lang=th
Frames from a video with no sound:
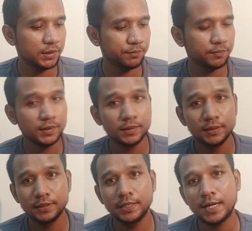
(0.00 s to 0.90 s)
คลิป
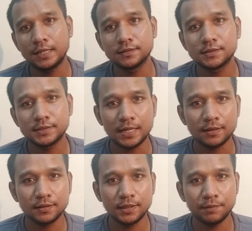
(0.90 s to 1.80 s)
ในการซัก
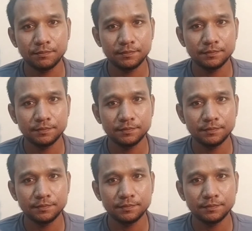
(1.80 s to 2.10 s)
นะครับ